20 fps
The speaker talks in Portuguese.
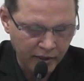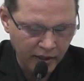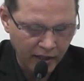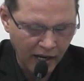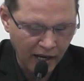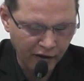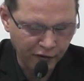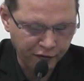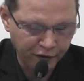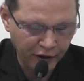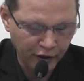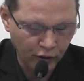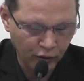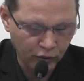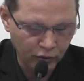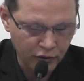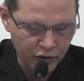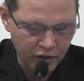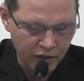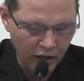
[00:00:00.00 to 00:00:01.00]
Rafael
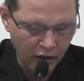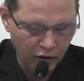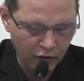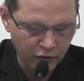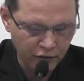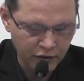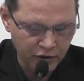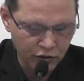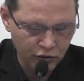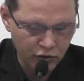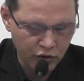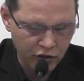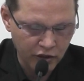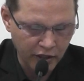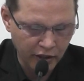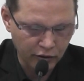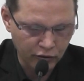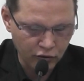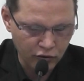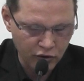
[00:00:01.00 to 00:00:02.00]
Gonçalves dos
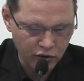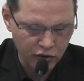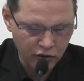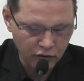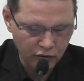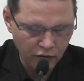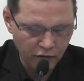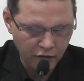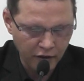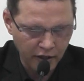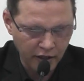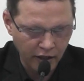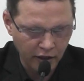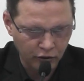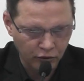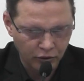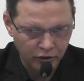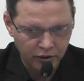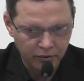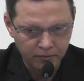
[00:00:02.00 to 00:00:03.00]
Santos,
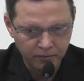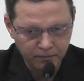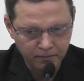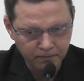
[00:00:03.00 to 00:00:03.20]
vereador.